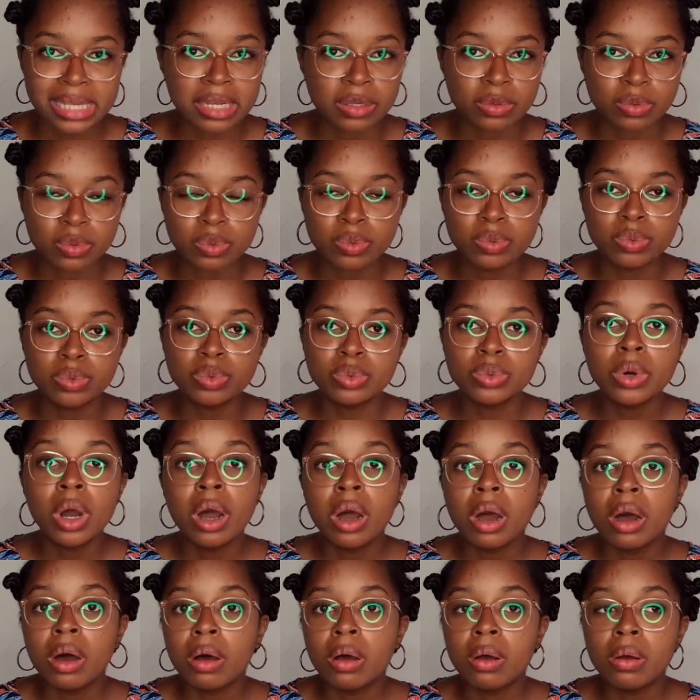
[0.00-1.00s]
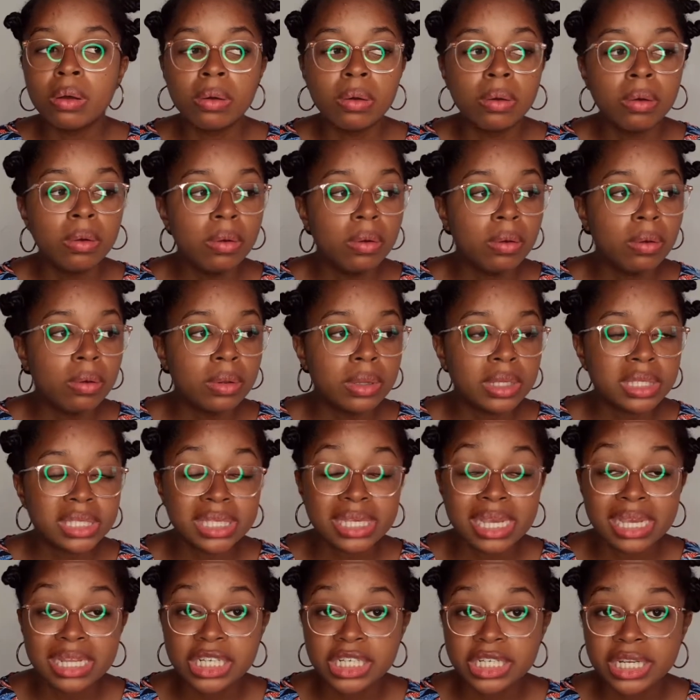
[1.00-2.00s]
et tout. Euh,
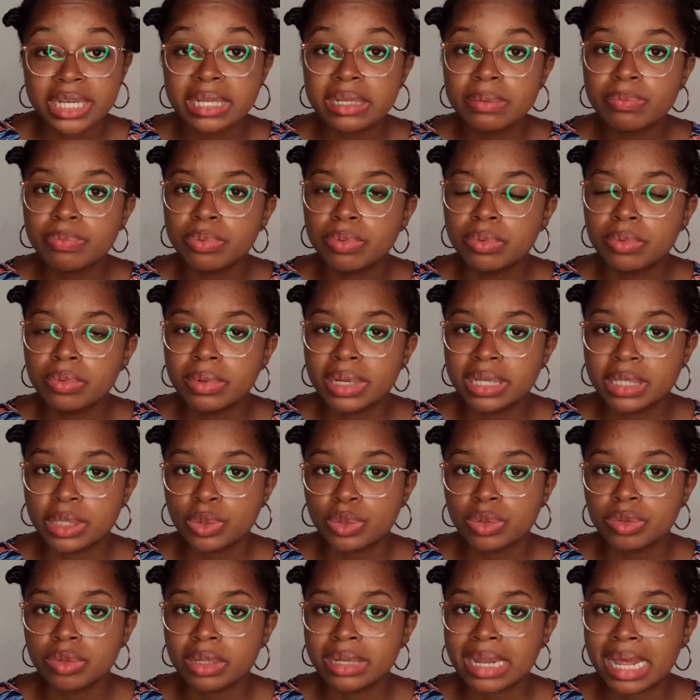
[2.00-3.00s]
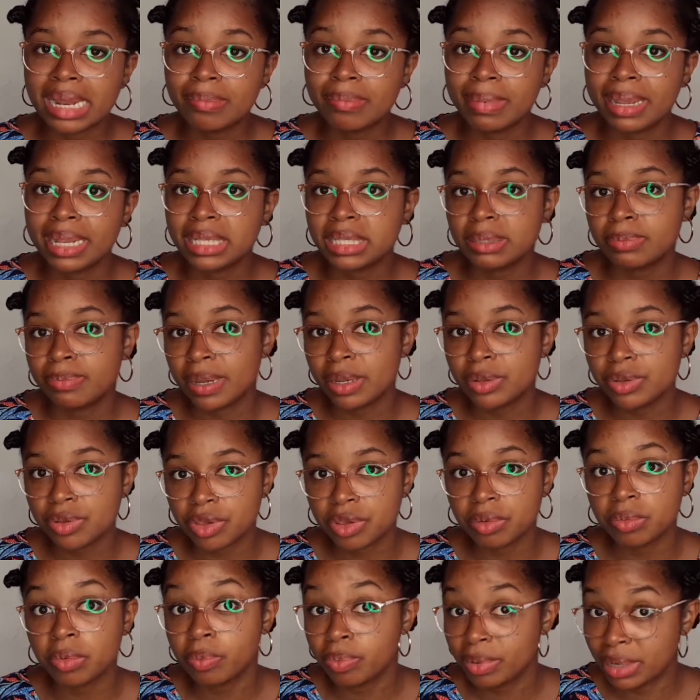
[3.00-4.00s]
c'est une chaîne pour les études en Allemagne. C'est pas
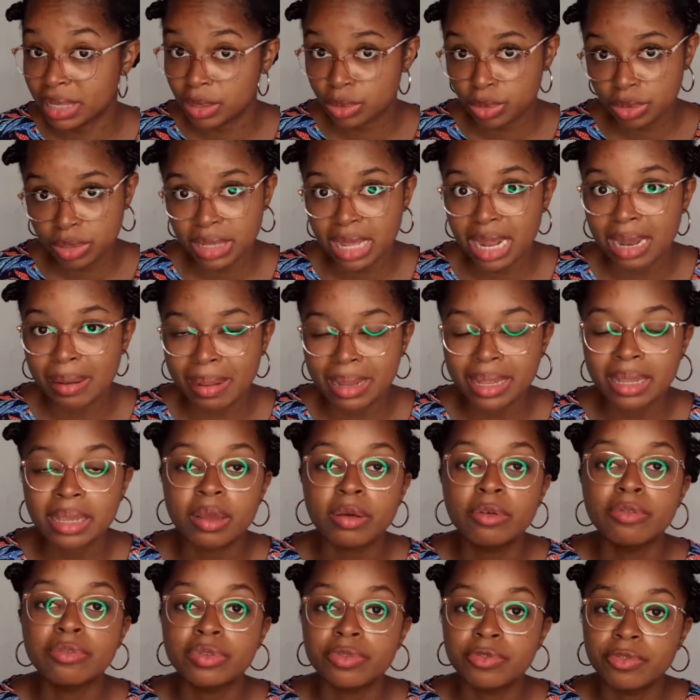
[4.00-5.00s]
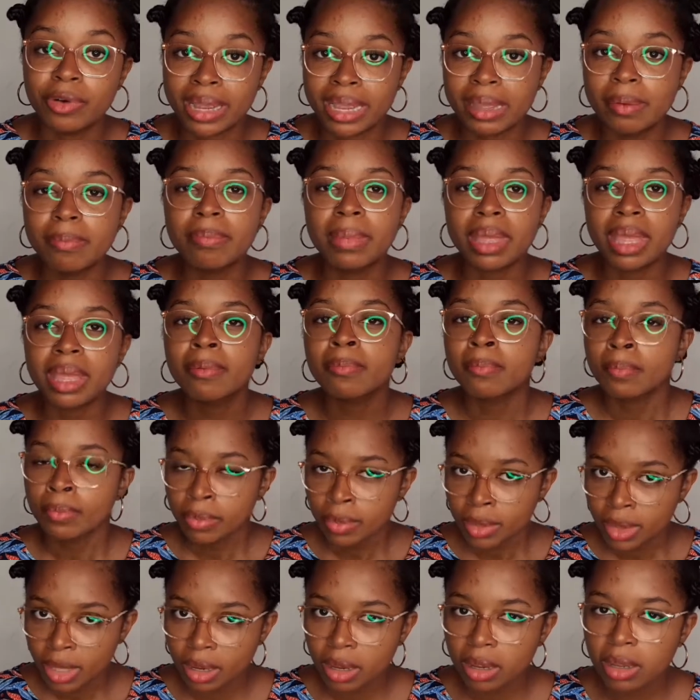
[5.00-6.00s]
uniquement pour les études en Allemagne, comme vous voyez, mais
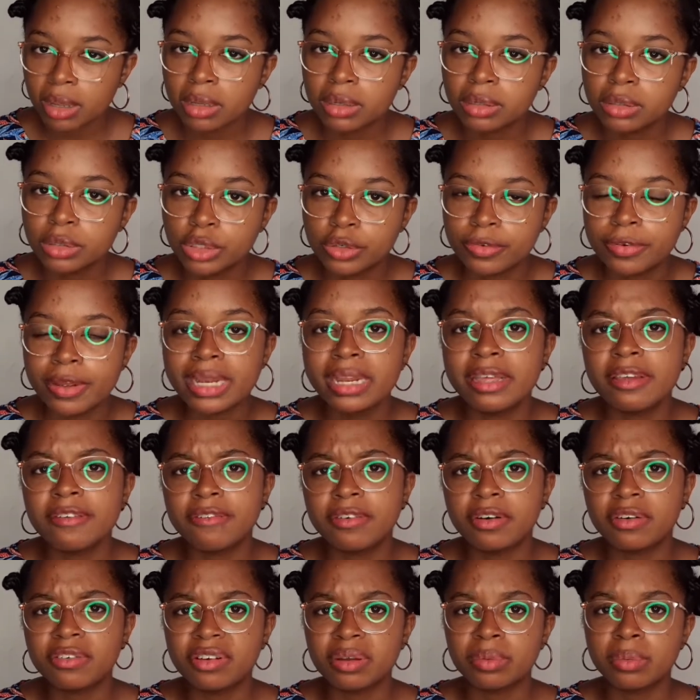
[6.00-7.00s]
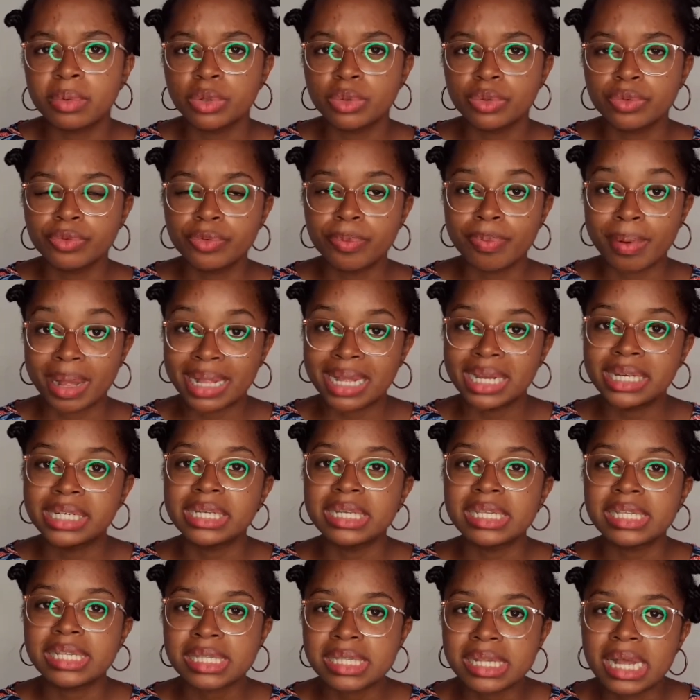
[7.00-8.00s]
euh, je fais l'effort vraiment de vous partager
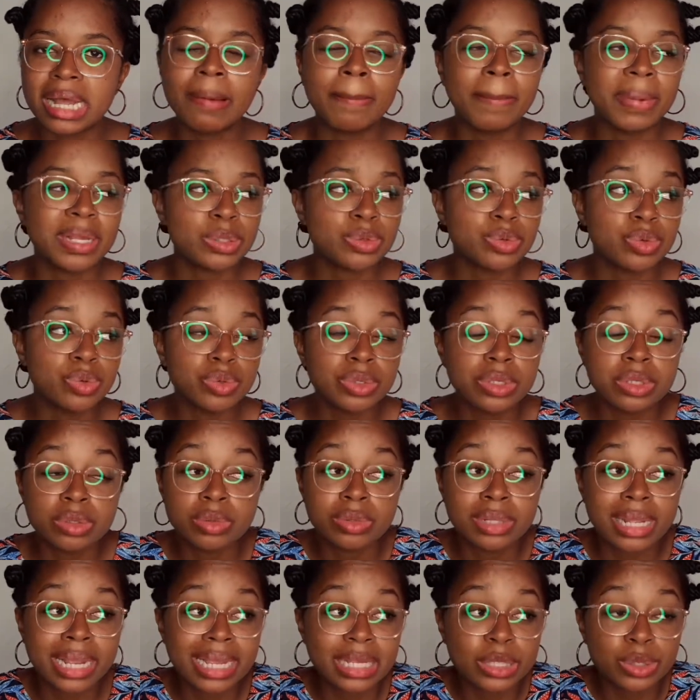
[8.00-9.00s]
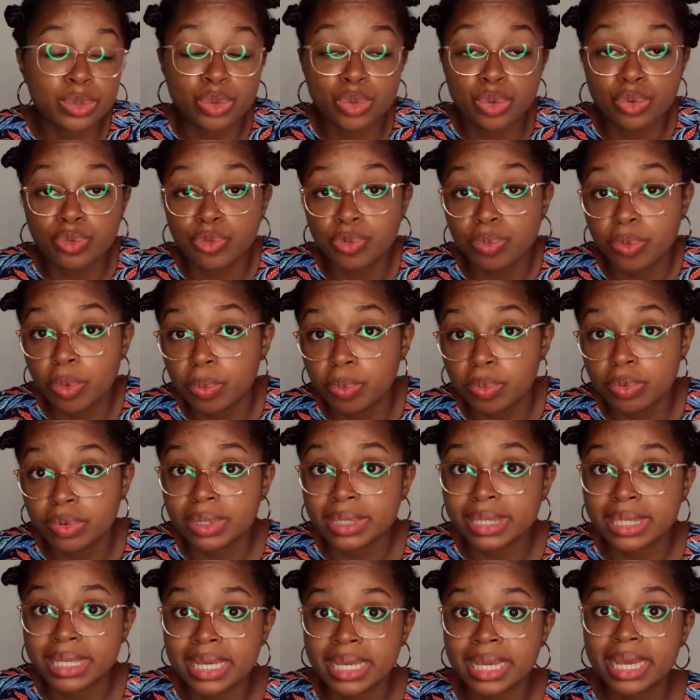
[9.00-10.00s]
ça parce que ce sont des questions que vous me
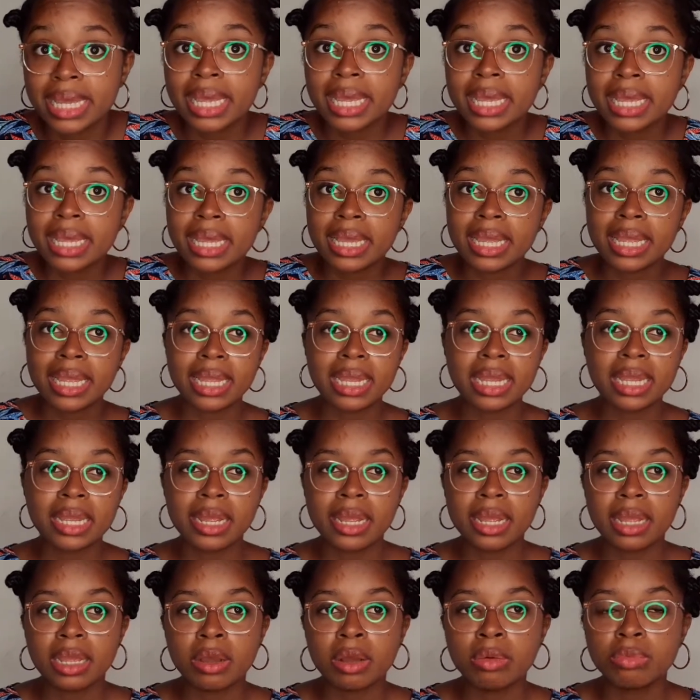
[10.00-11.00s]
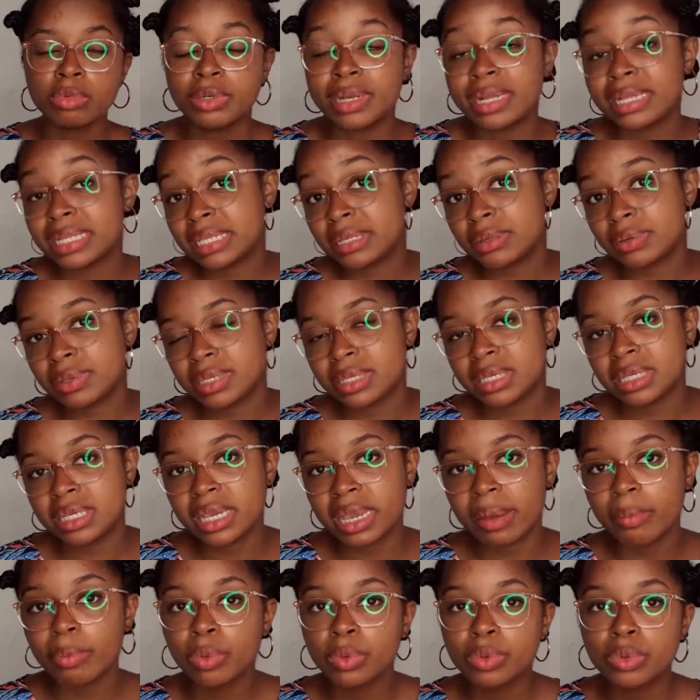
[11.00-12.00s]
posez et comme je l'ai dit aussi, il y
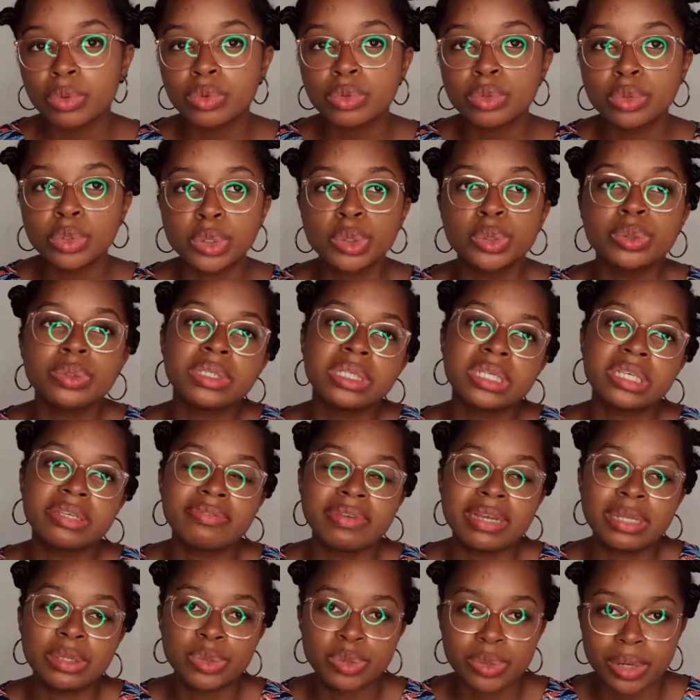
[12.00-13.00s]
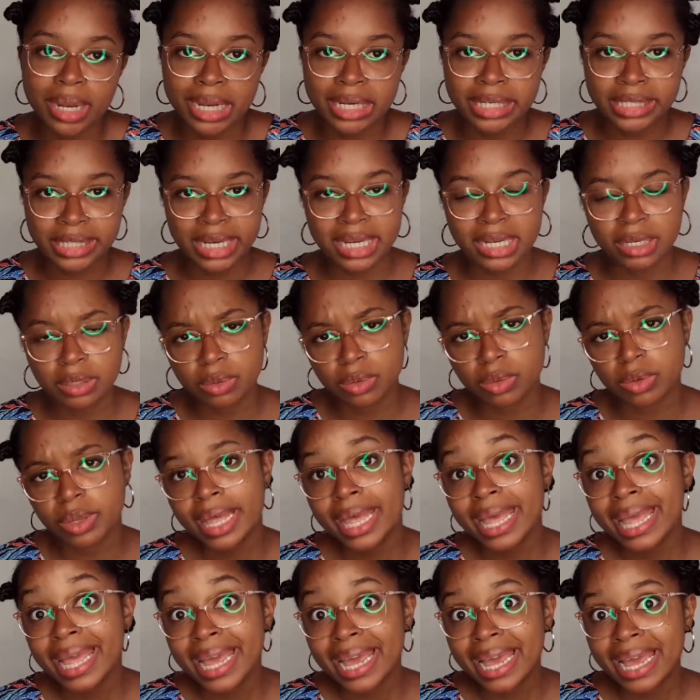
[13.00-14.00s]
a beaucoup d'autres choses qui viennent sur la chaîne. Donc,
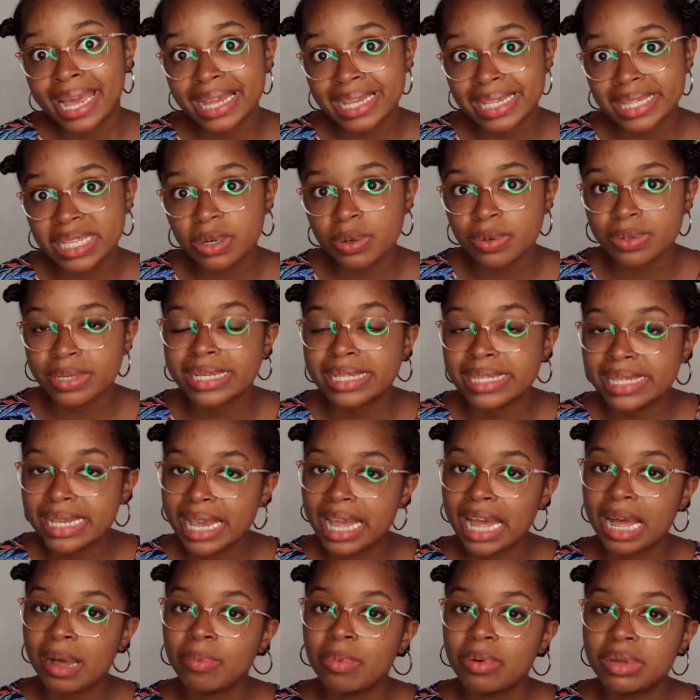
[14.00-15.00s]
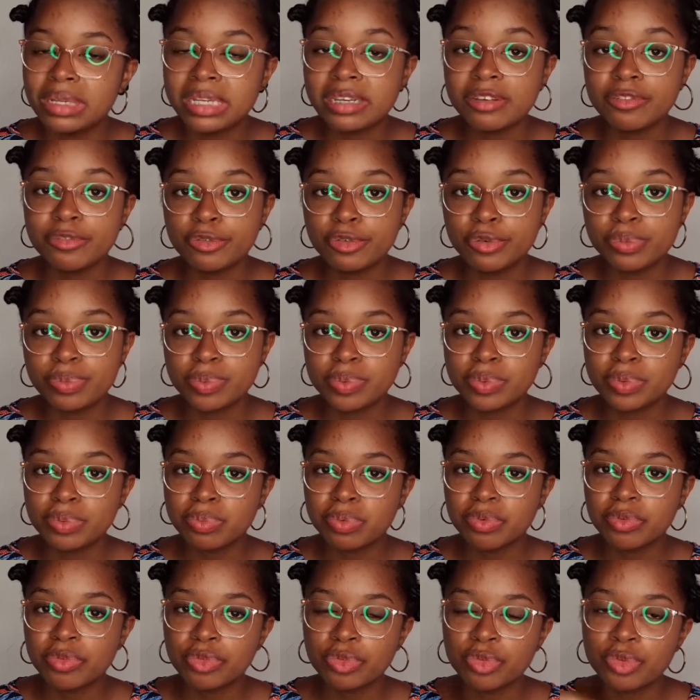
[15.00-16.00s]
restez connectés, abonnez-vous pour
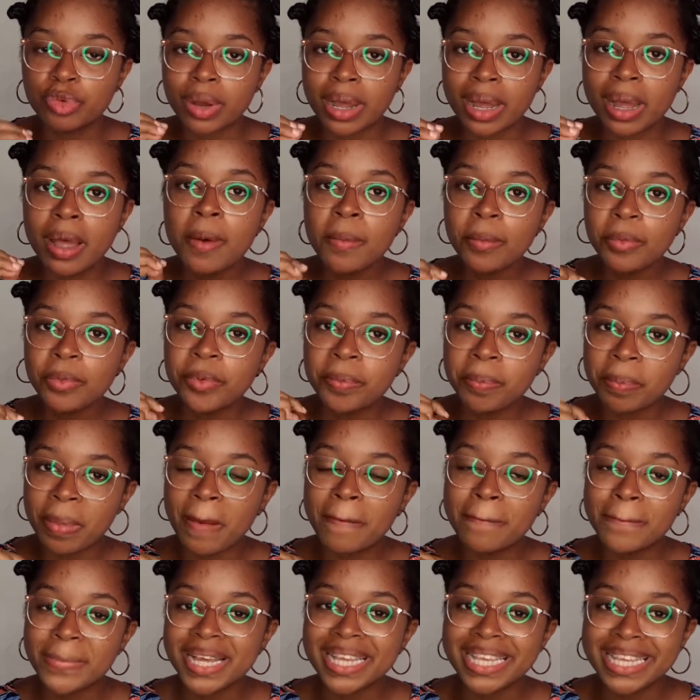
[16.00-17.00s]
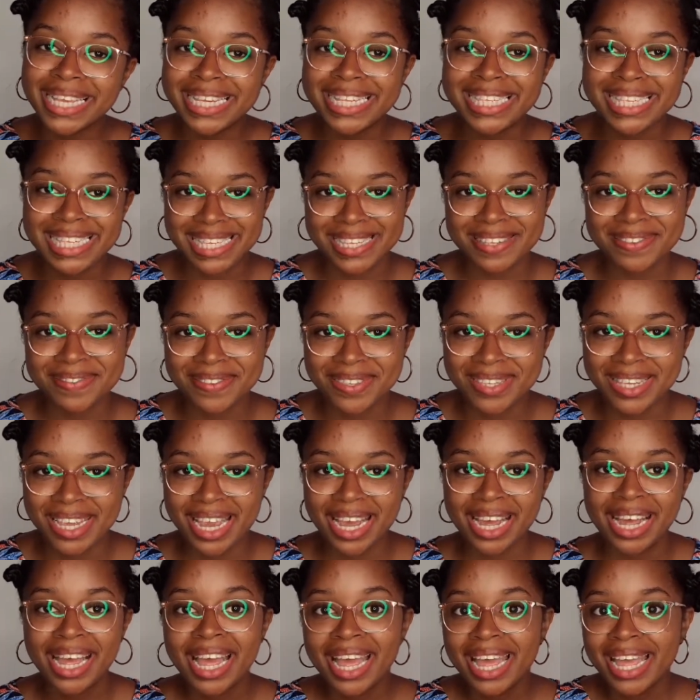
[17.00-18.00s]
pouvoir ne pas manquer ce qui vient.